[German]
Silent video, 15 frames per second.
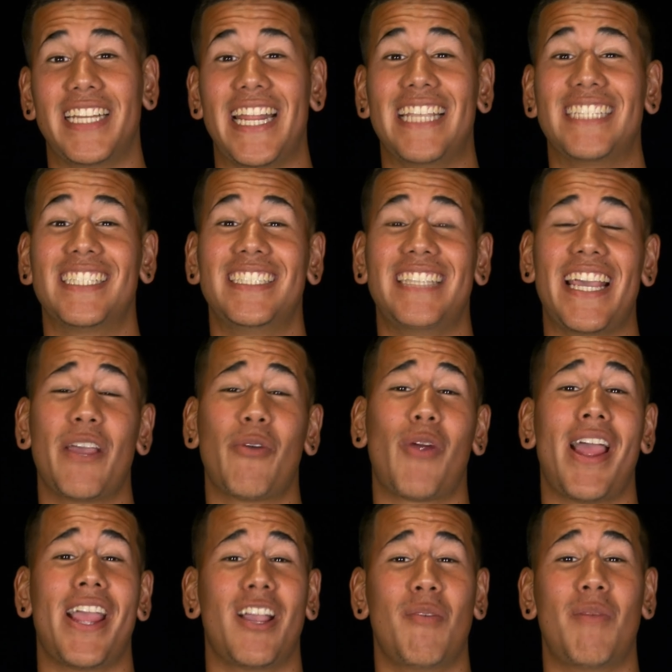Heute ist
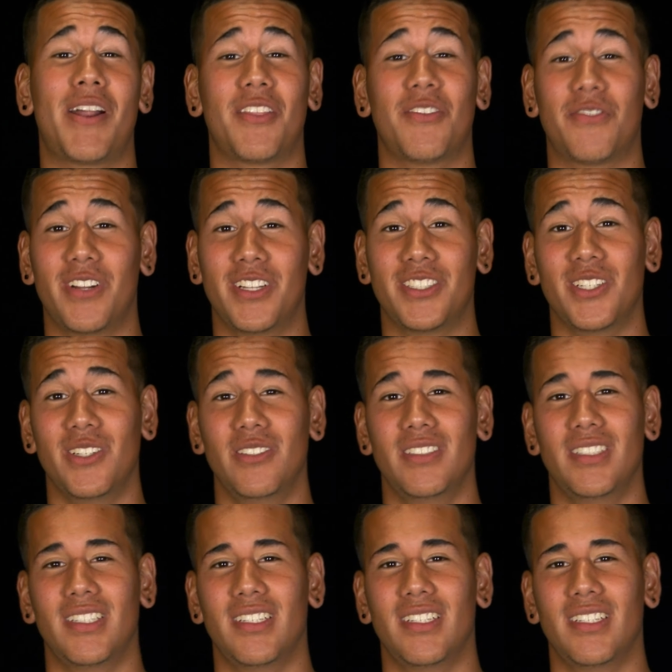Schluss mit dem Freundschaftsding.